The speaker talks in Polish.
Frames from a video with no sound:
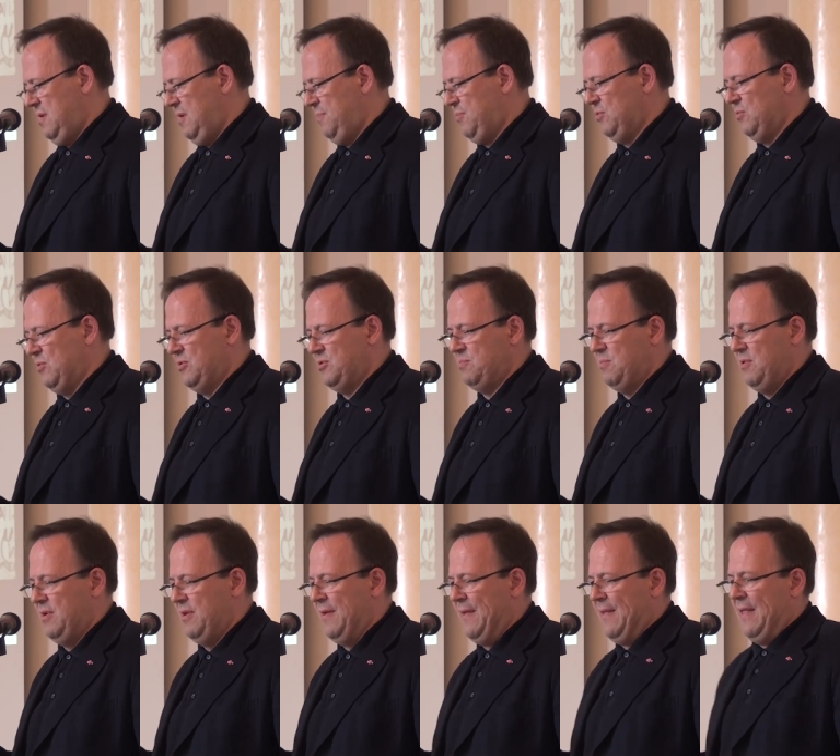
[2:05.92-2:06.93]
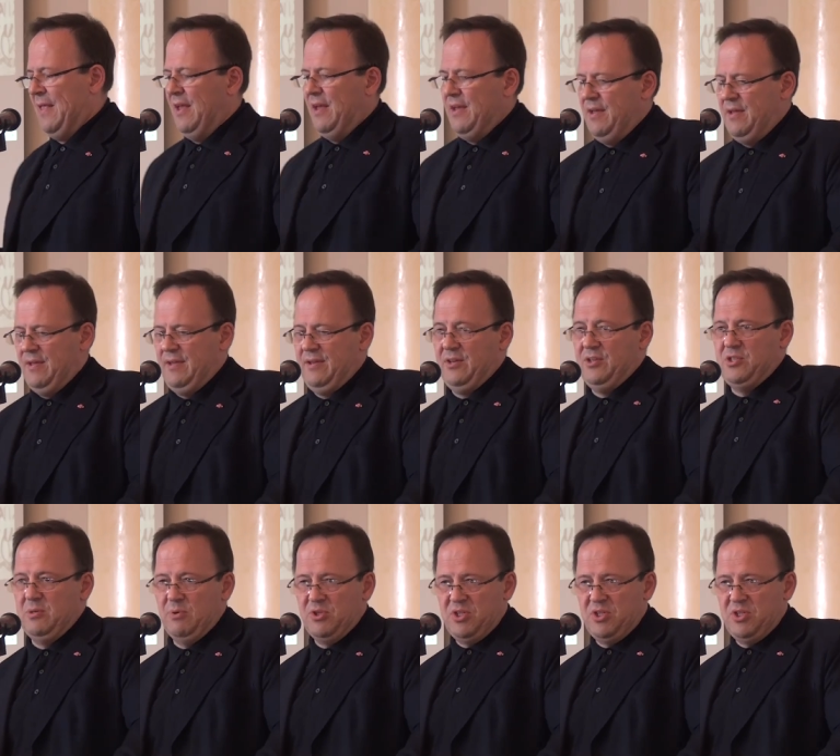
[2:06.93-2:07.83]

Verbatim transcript: a podłączmy, e, gdzie